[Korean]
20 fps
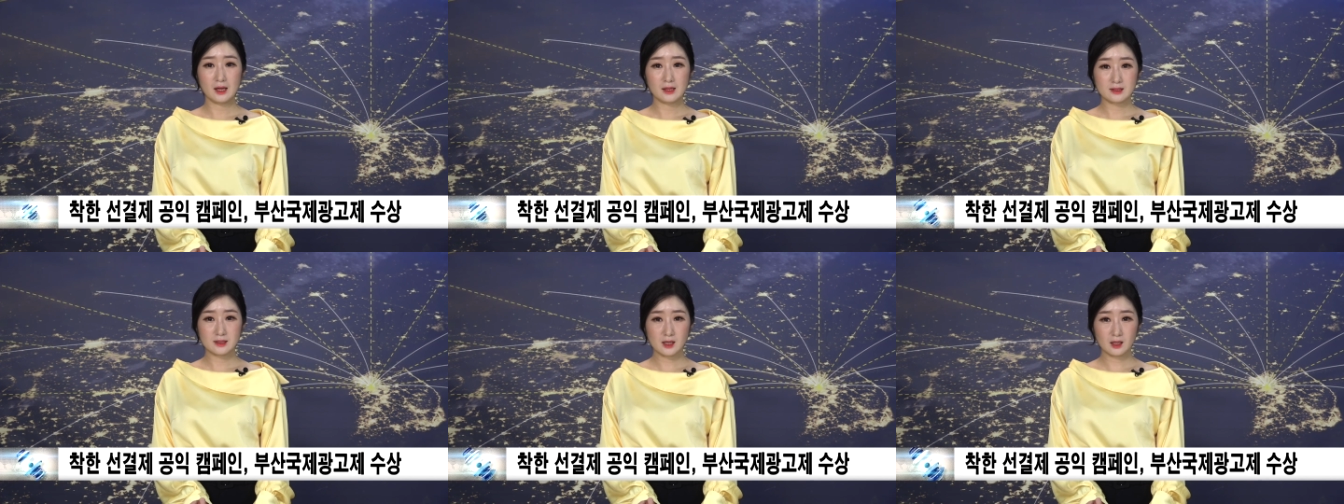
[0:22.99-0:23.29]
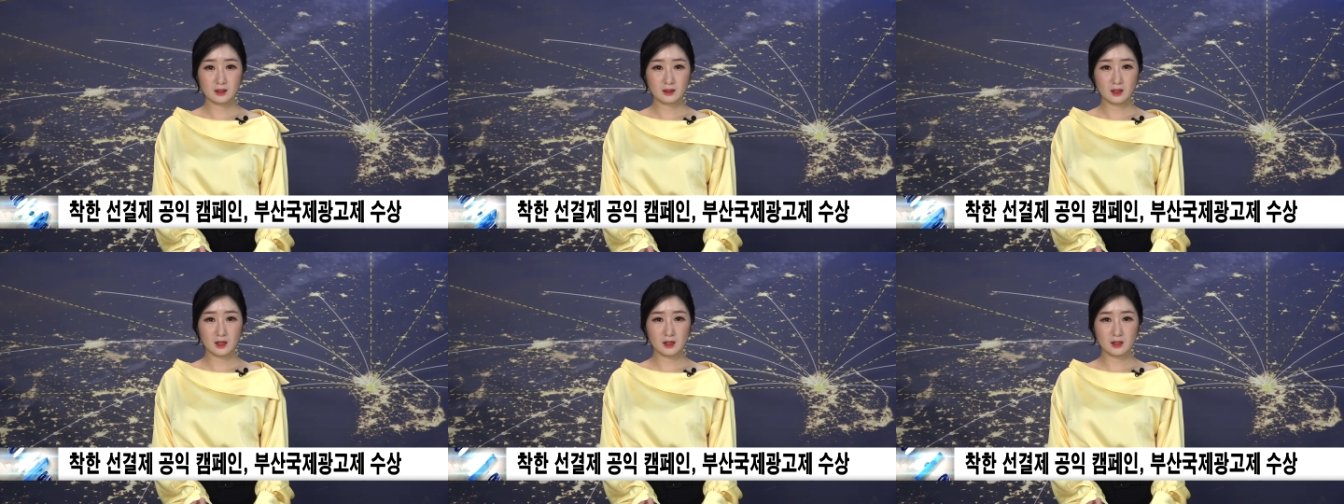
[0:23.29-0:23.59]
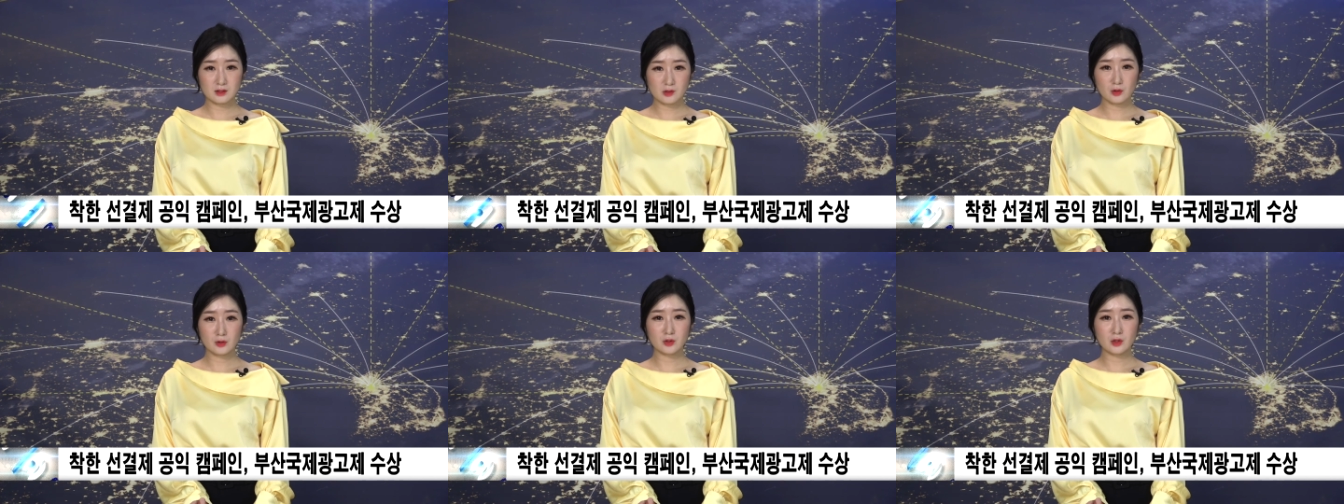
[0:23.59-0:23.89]

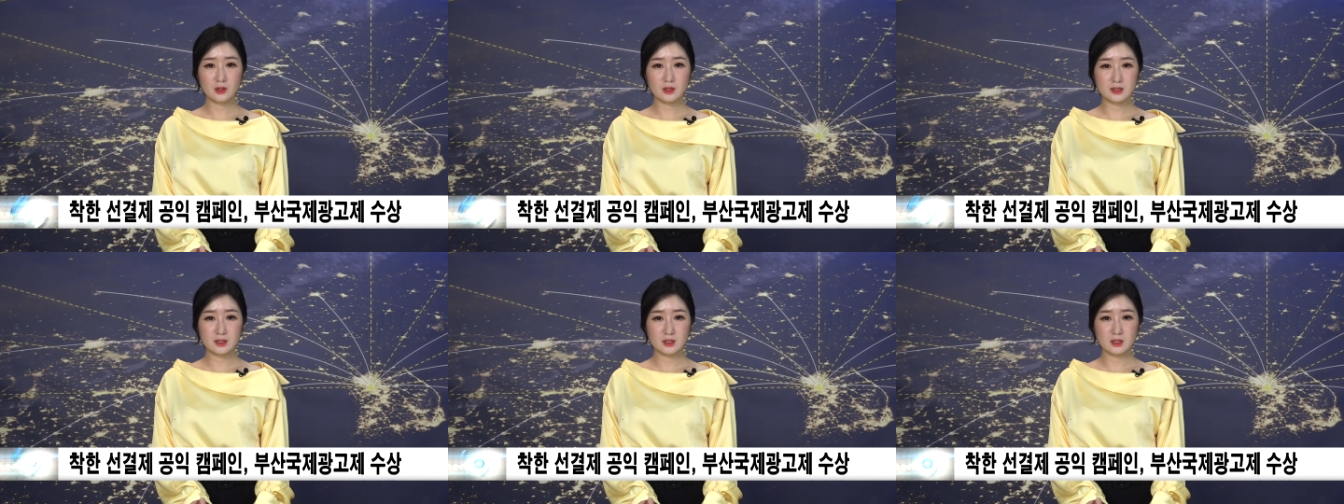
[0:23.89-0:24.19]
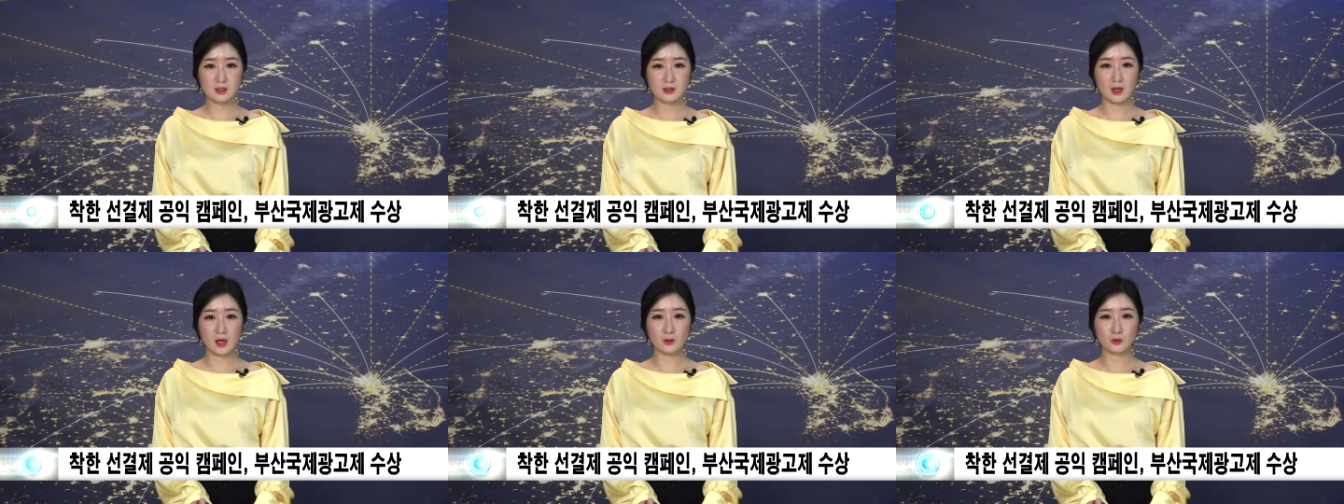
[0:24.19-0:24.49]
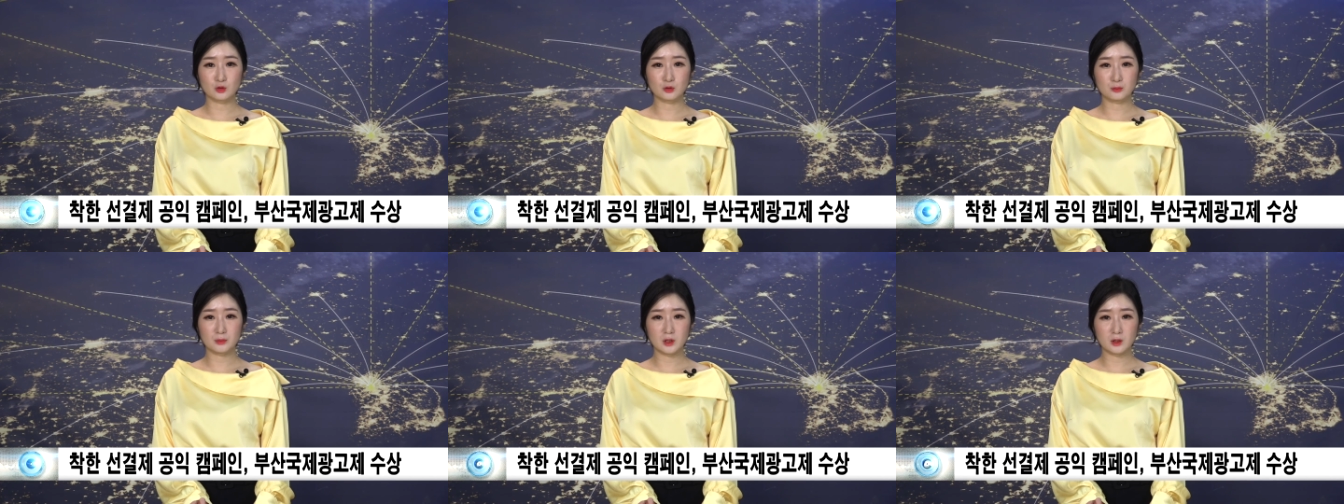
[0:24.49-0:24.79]
착한선결제
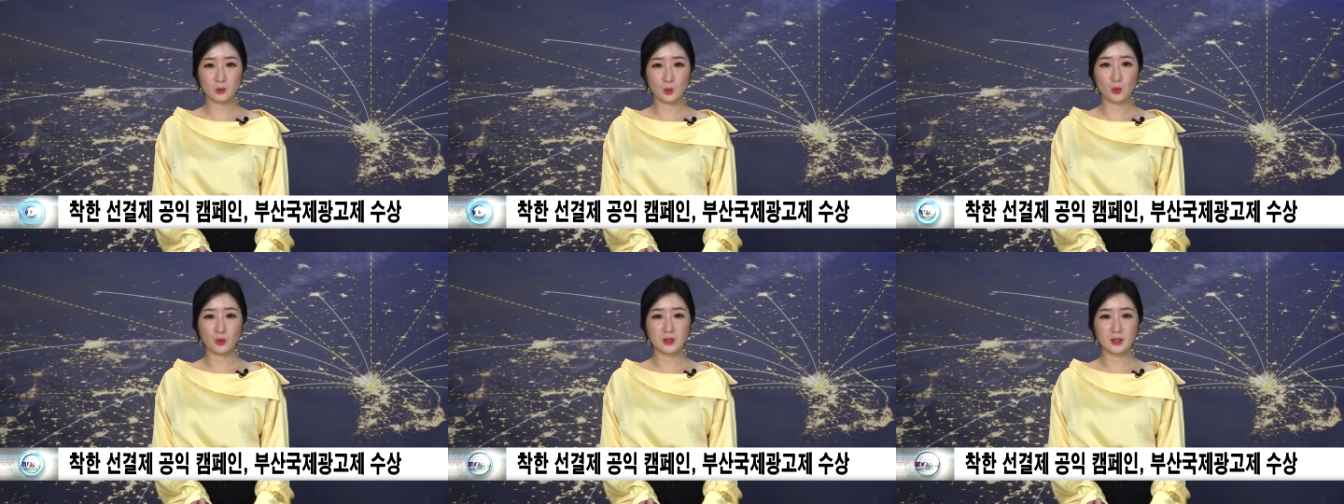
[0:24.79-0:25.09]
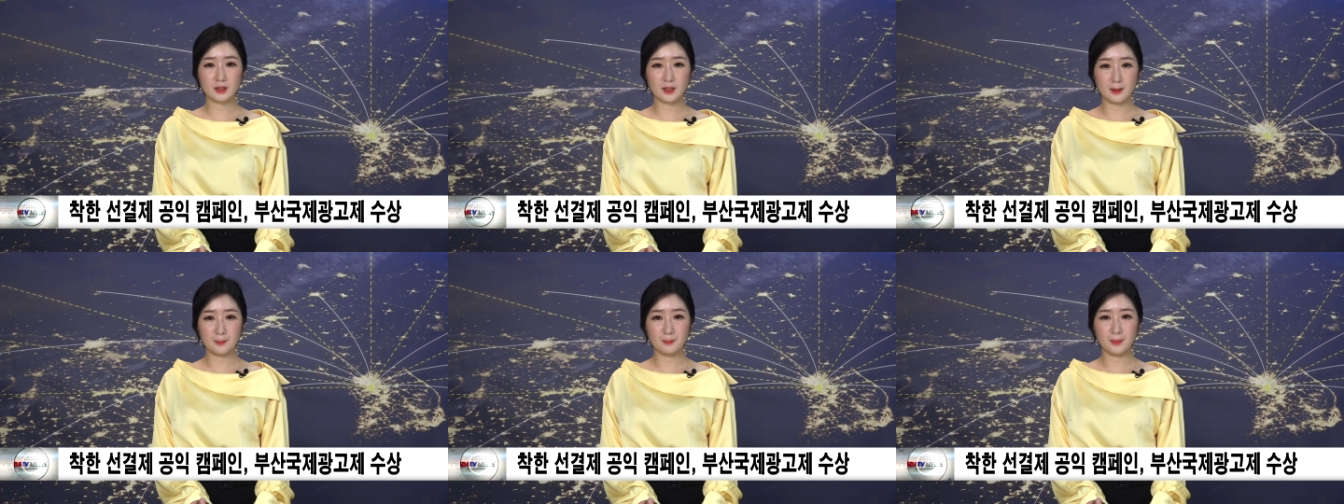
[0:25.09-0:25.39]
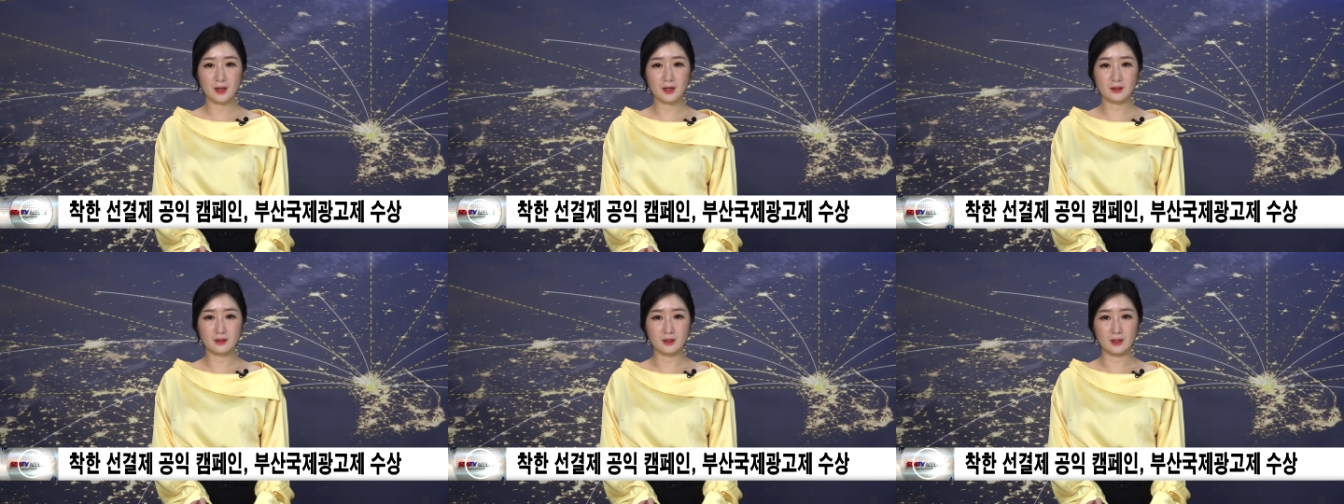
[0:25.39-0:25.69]
대국민 공익
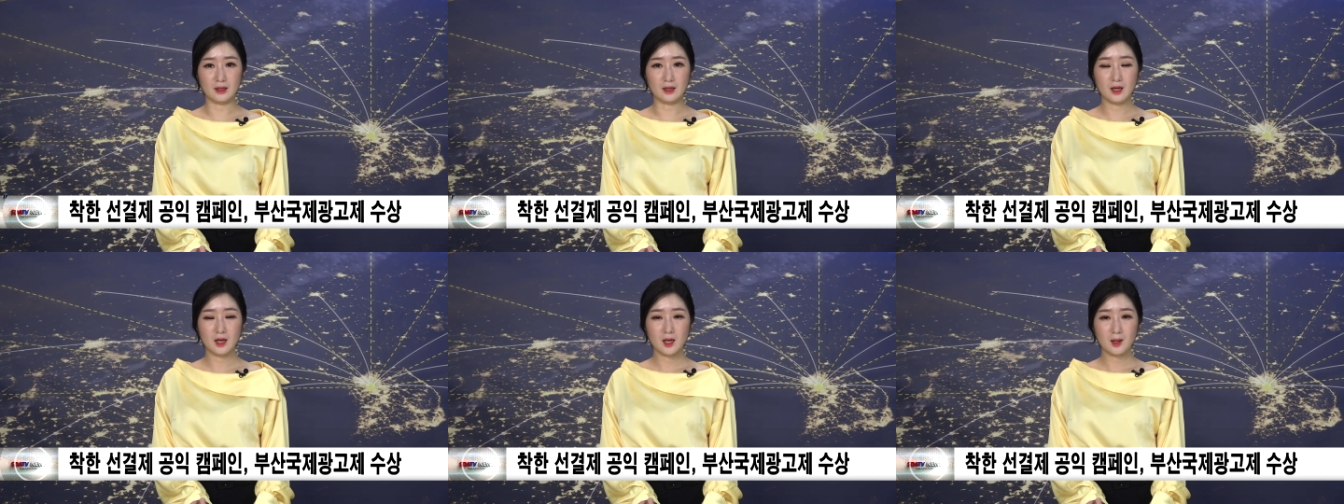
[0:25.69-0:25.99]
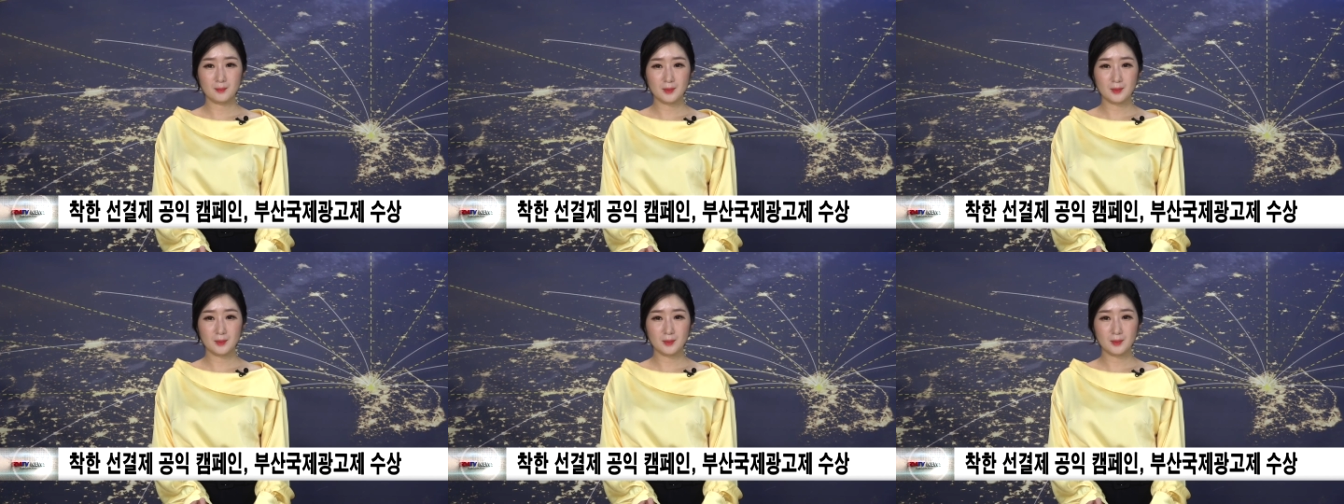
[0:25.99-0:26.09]
캠페인이